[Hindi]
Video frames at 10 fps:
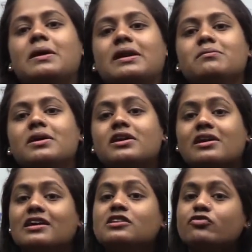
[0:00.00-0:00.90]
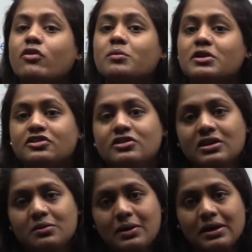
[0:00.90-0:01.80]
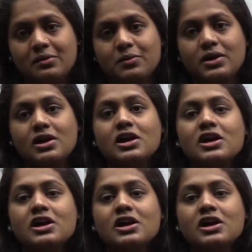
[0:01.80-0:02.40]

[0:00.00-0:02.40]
बारे में ट्रांसफॉर्मेशन के बारे में